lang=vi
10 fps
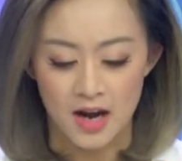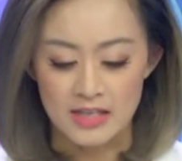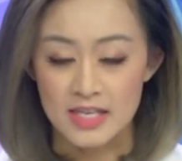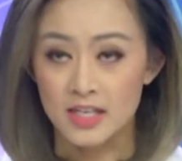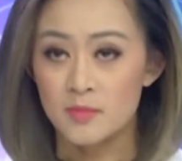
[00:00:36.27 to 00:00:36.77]

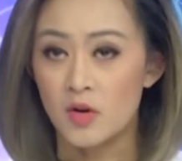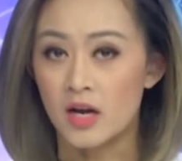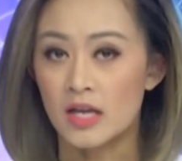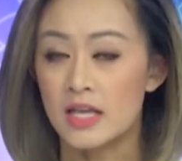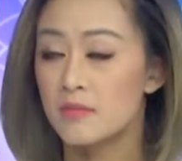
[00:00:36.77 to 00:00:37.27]
Hoài Sa có
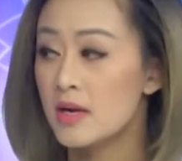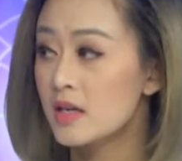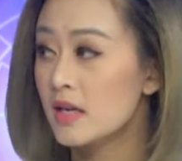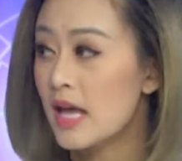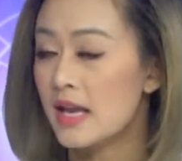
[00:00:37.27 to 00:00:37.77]
một à, thắc
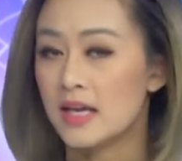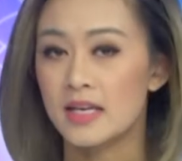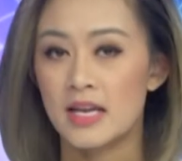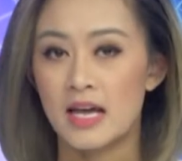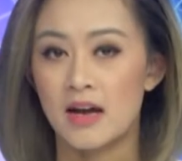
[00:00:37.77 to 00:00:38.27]
mắc có lẽ là cái
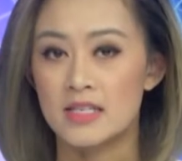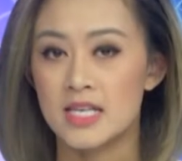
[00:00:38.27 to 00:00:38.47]
này là Hoài